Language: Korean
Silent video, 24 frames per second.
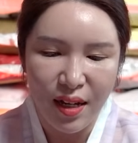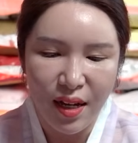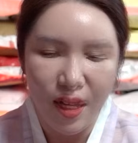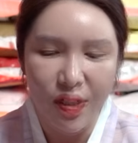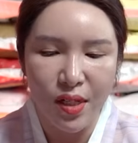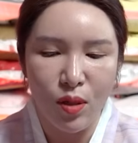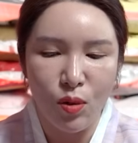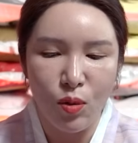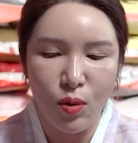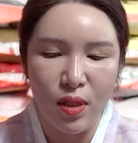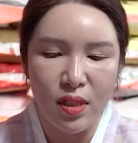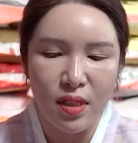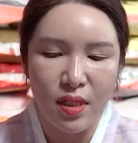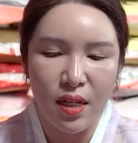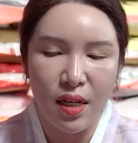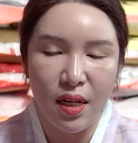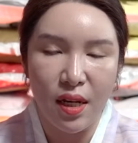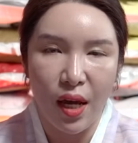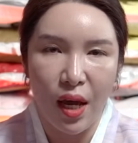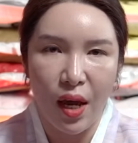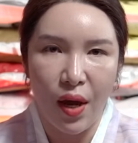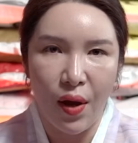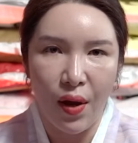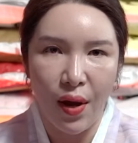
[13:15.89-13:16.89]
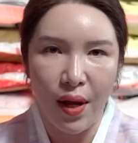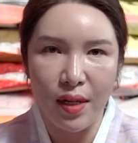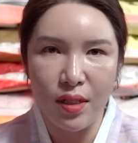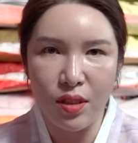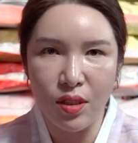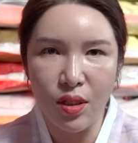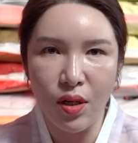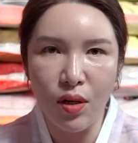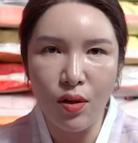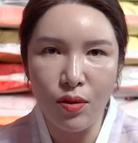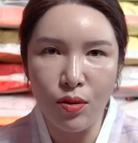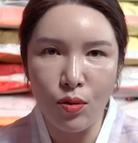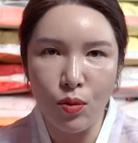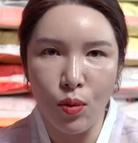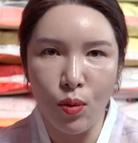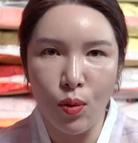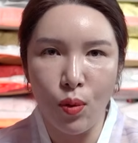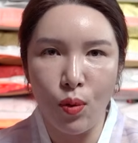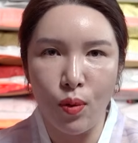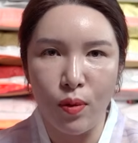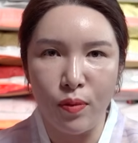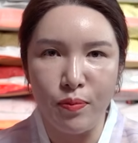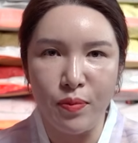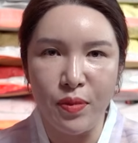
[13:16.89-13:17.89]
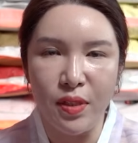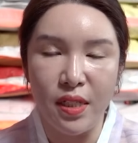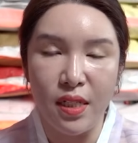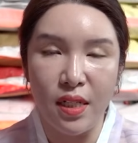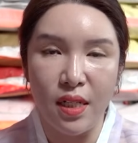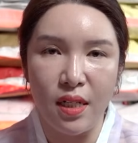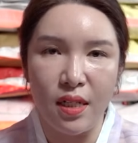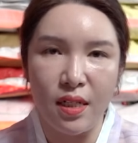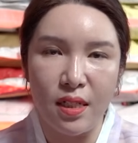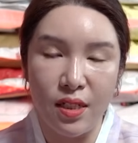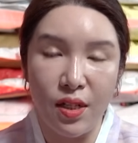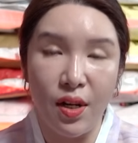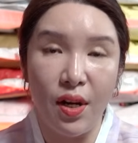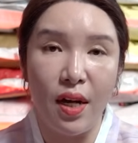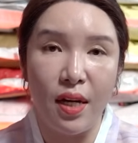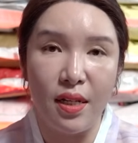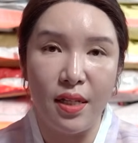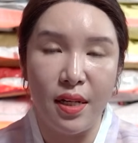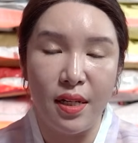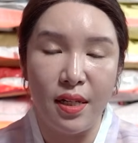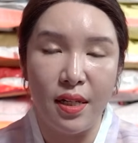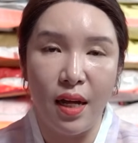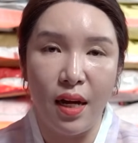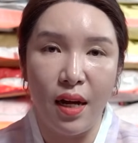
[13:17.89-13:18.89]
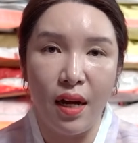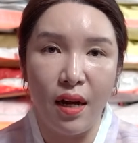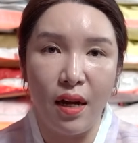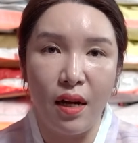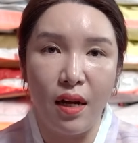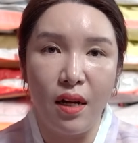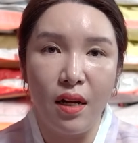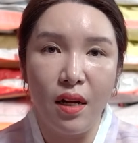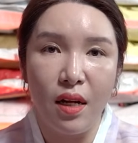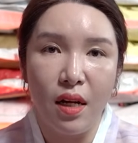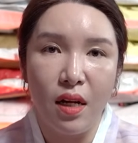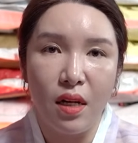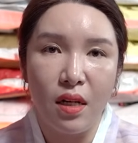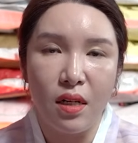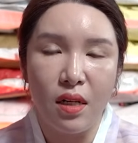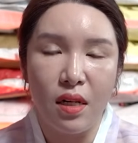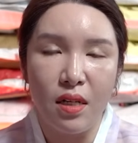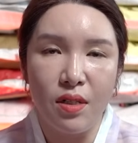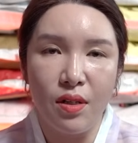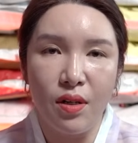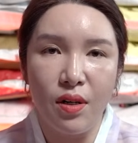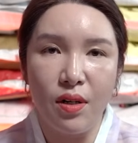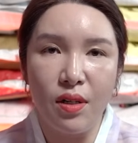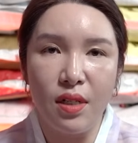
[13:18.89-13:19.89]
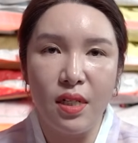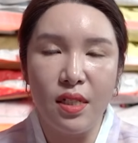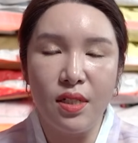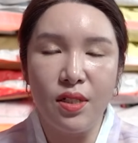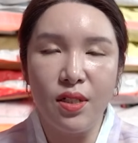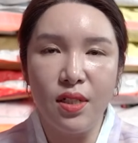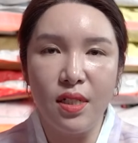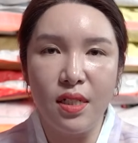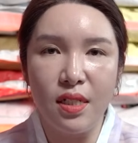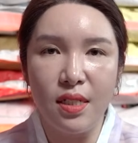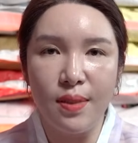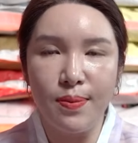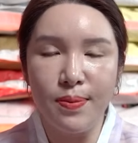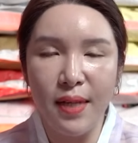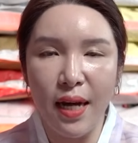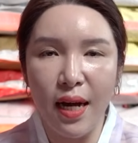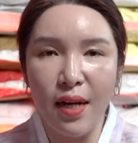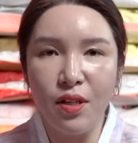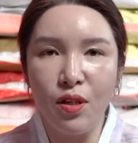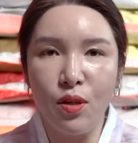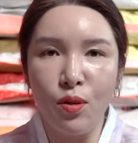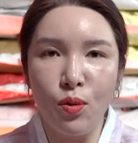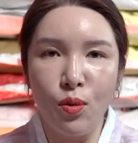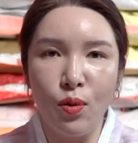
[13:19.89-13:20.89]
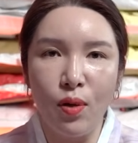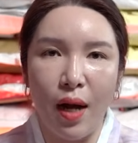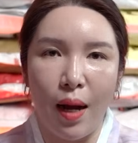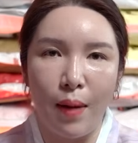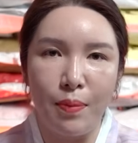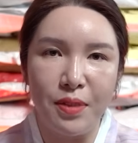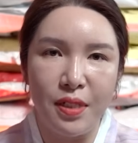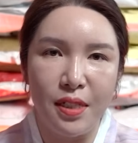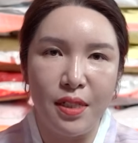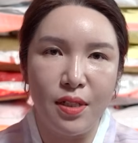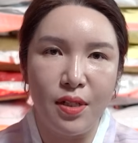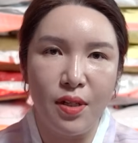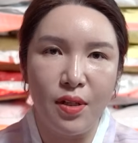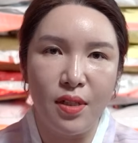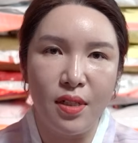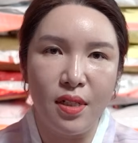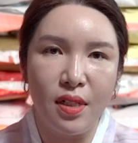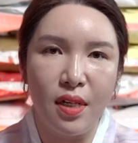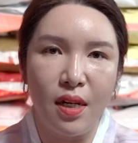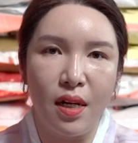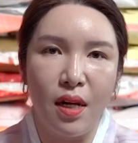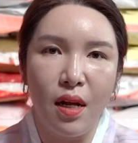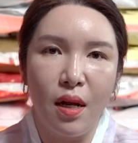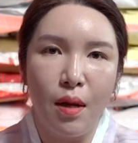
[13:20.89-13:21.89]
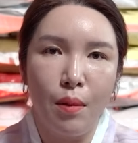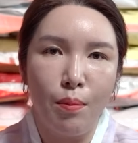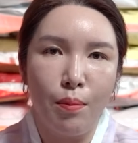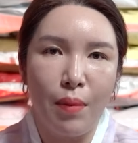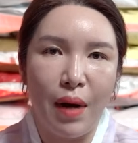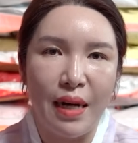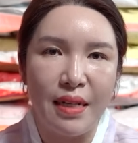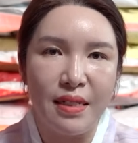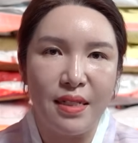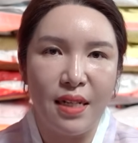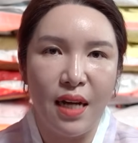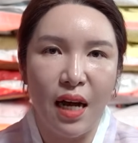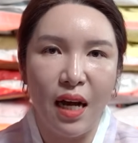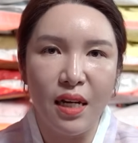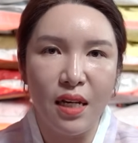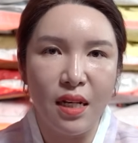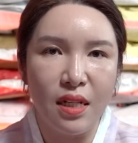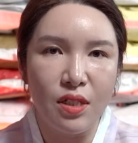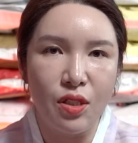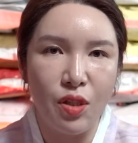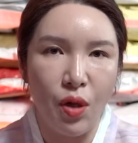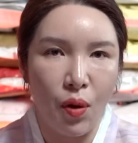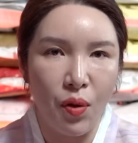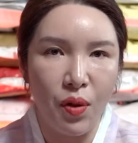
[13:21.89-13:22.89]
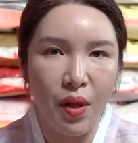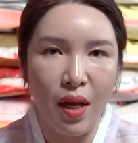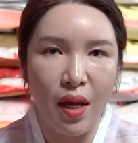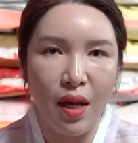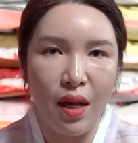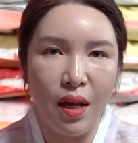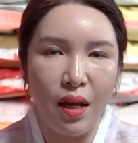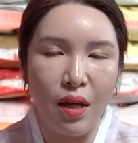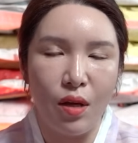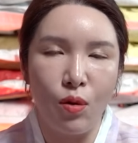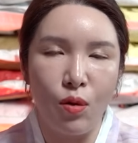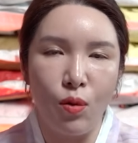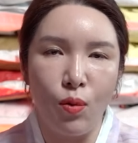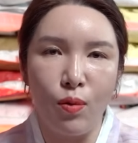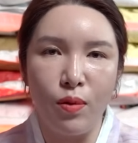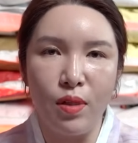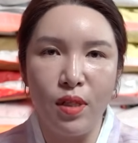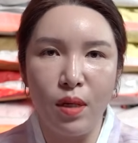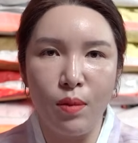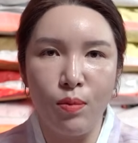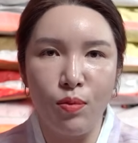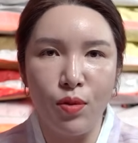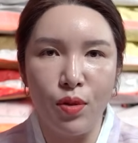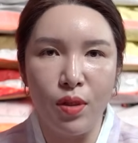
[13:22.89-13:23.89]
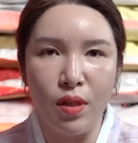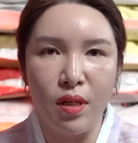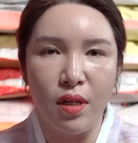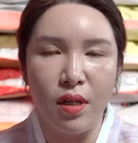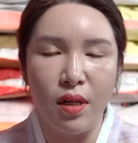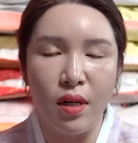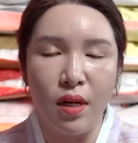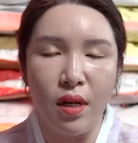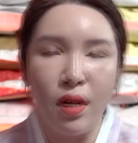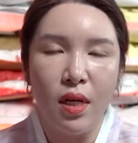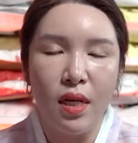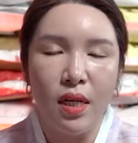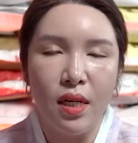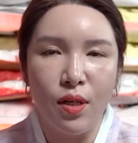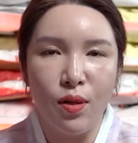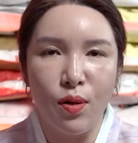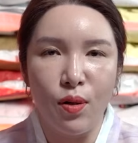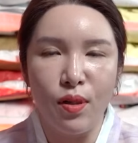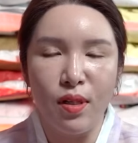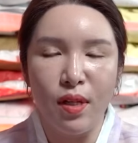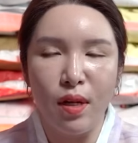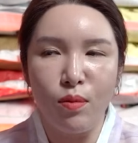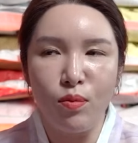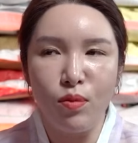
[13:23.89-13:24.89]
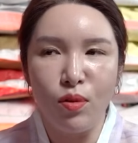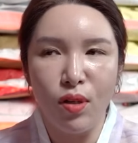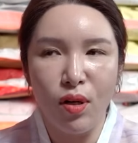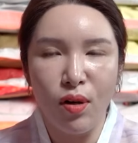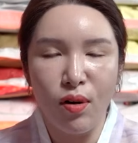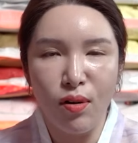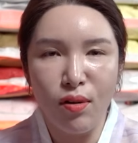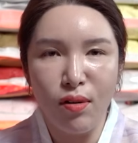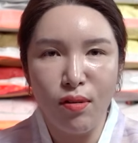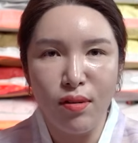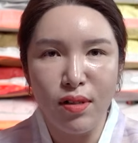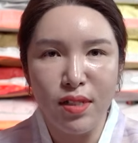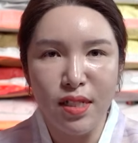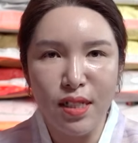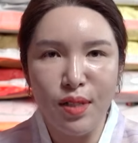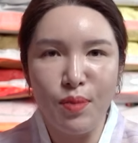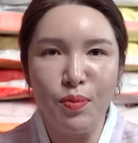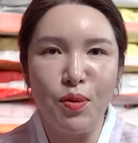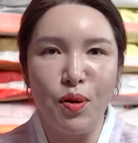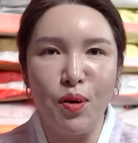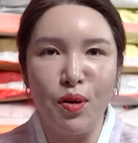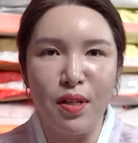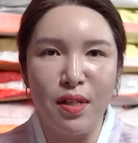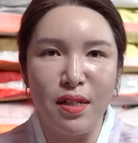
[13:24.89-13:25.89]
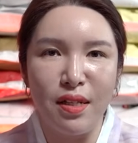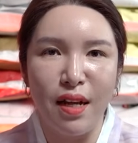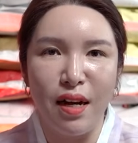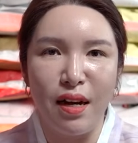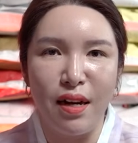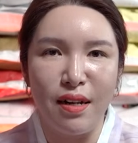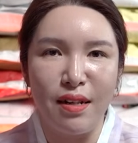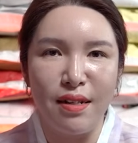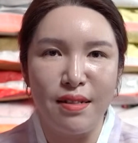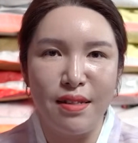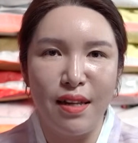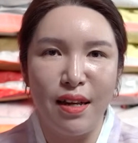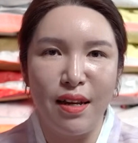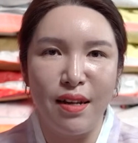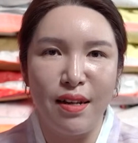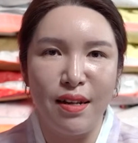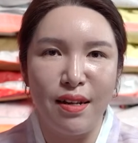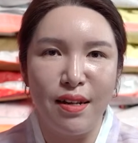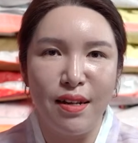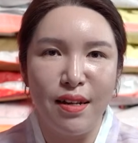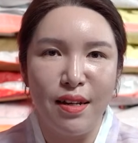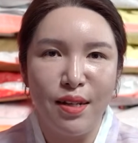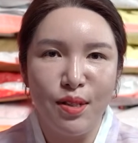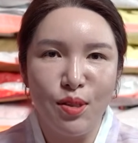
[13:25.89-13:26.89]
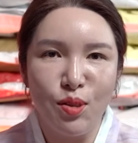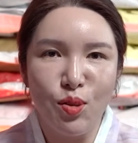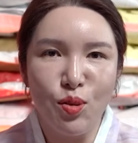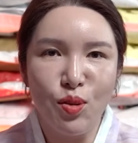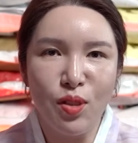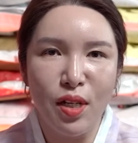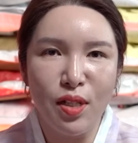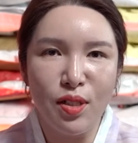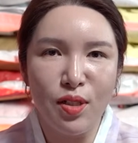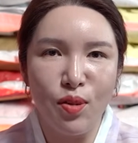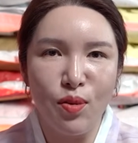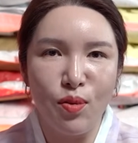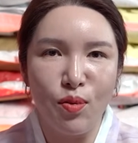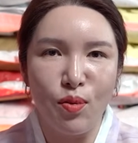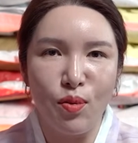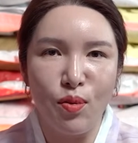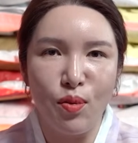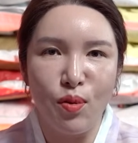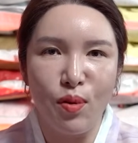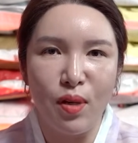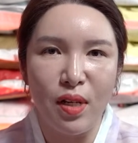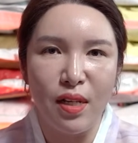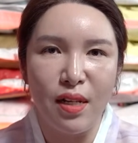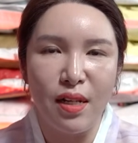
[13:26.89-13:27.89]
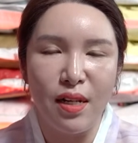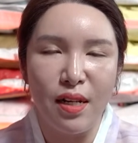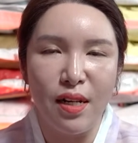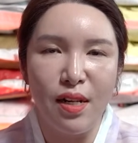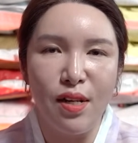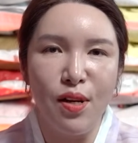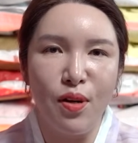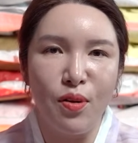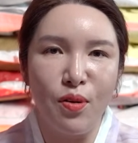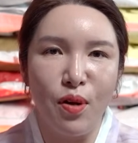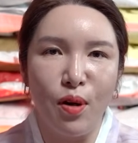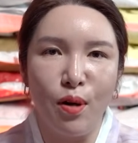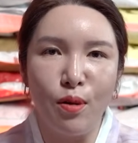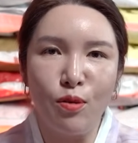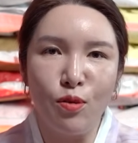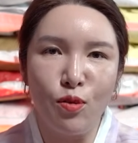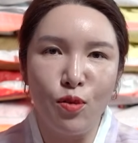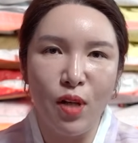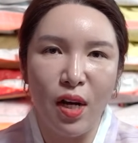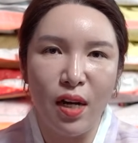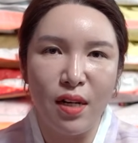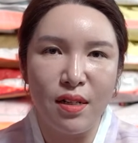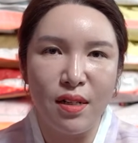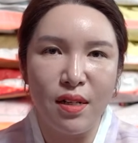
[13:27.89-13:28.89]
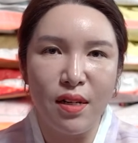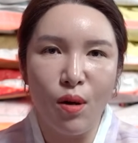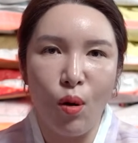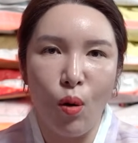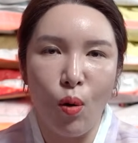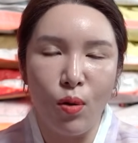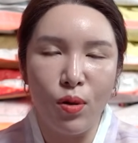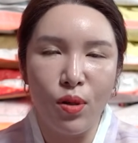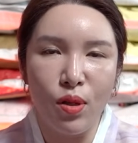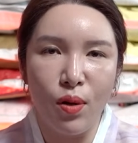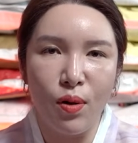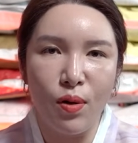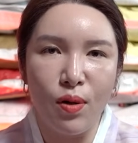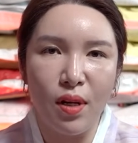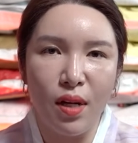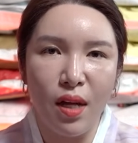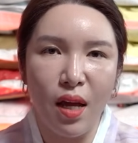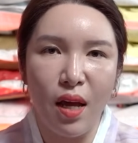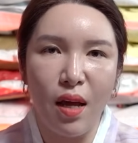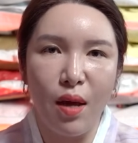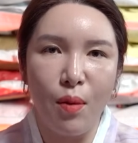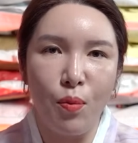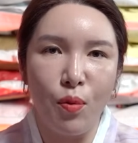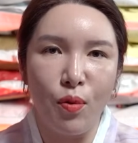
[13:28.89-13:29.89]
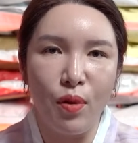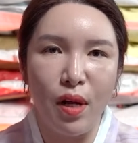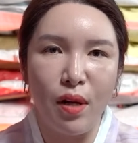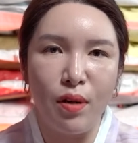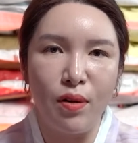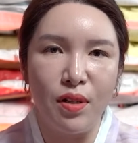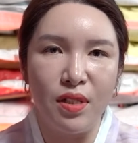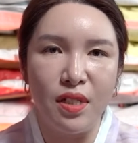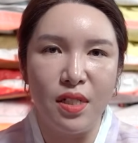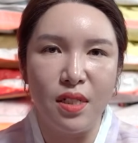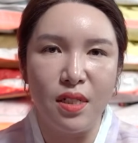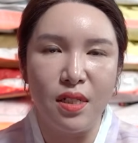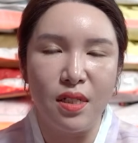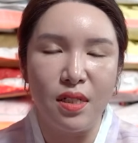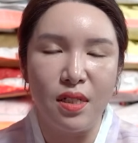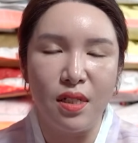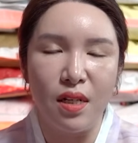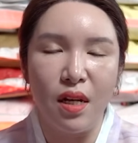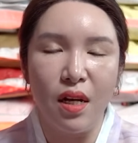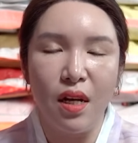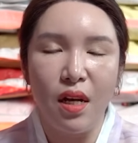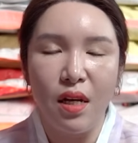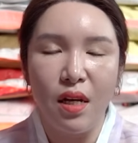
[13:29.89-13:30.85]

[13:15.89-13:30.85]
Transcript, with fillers: 그리고 이제 계획적으로 움직이셔야 된다. 그래서 2024년도 갑진년을 맞이하기 전에 용띠분들 1월 달부터 12월 달, 네, 순차적으로 이 1년 12달을 어떻게 보낼 것인지,